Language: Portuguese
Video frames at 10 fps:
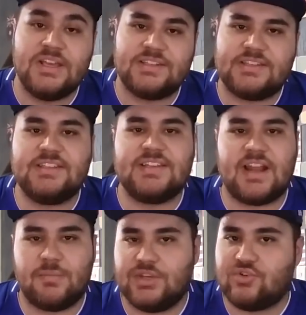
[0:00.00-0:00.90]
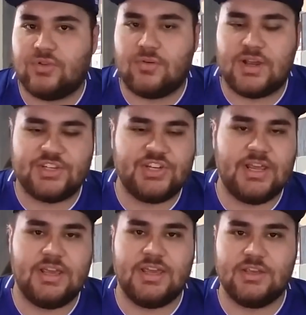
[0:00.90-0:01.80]
Sinceramente, eu não
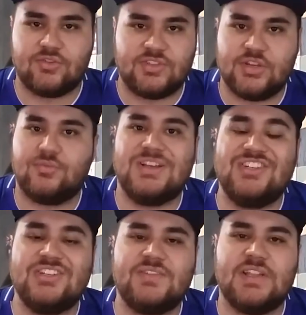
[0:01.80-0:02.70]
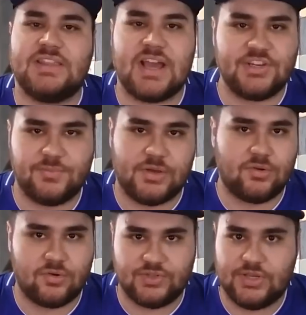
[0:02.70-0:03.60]
achei que isso seja uma desvantagem para
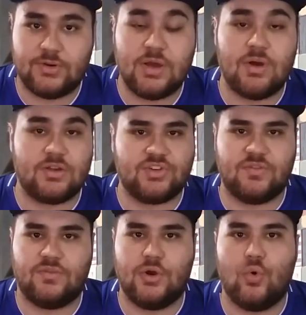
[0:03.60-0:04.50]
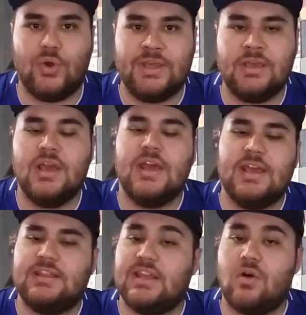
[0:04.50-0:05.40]
o Cruzeiro, não acho que foi ruim
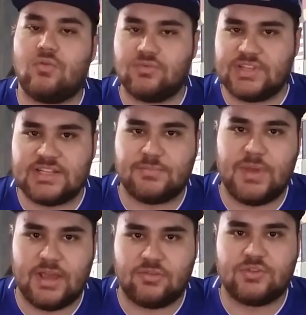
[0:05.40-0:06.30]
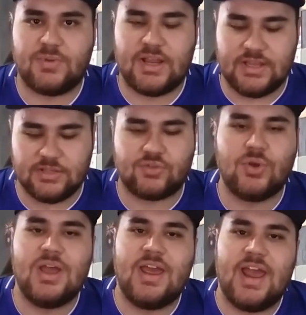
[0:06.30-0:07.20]
e tem alguns aspectos para isso.
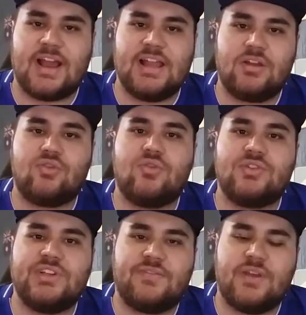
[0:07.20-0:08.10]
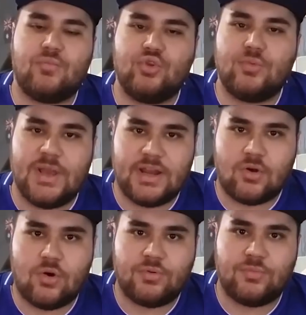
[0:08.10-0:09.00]
É claro que o Cruzeiro vem muito bem
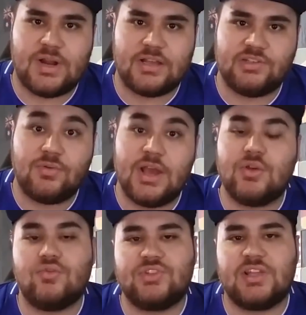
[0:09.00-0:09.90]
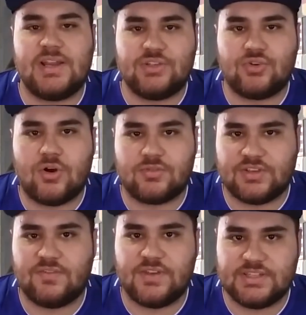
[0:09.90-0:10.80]
na Copa do Brasil, ganhou os três jogos
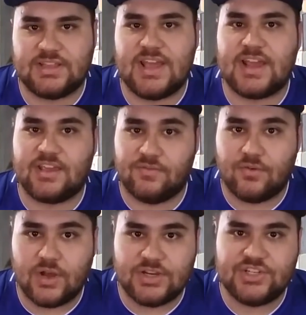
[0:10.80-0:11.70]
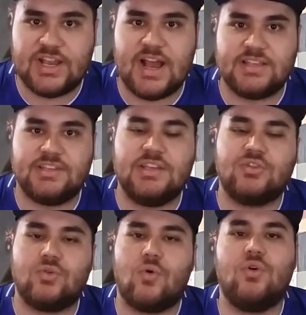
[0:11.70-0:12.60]
que fez até aqui fora de casa e
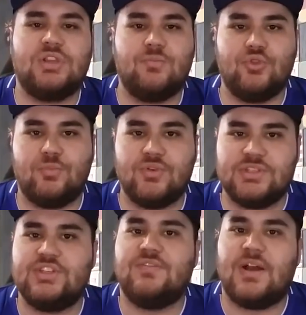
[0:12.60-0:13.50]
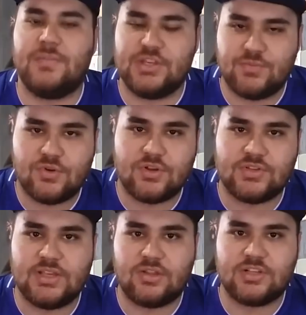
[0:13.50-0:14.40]
isso conta muito positivamente para o
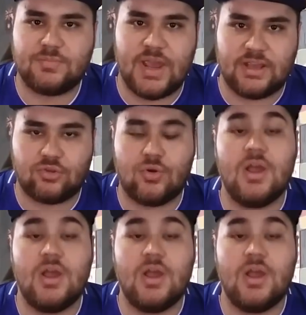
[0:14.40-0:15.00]
nosso retrospecto.